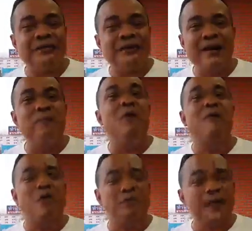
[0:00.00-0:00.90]
และพวก
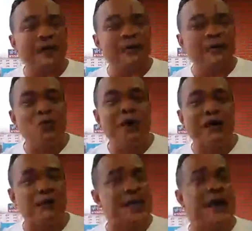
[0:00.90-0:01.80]
ผมท่านก็รู้ว่าแน
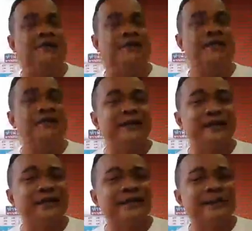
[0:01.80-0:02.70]
วทางสันติวิธี